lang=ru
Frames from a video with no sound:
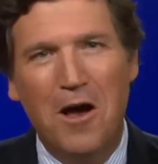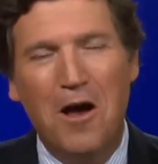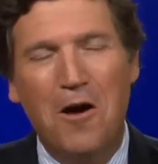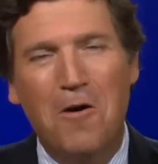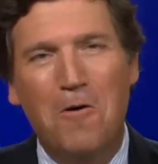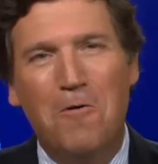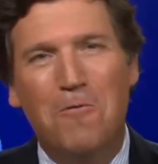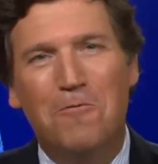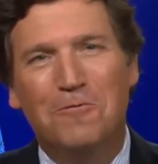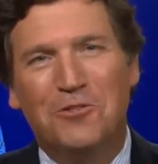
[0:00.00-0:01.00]

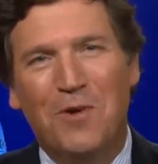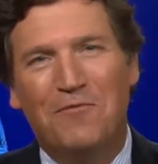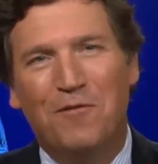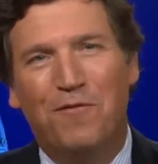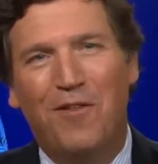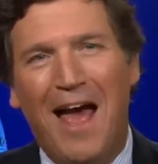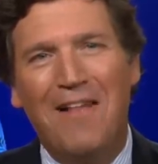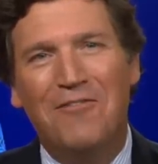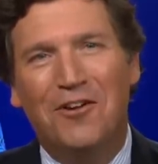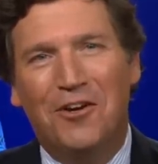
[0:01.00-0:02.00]
О, мы должны
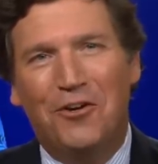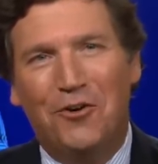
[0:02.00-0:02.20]
выровнять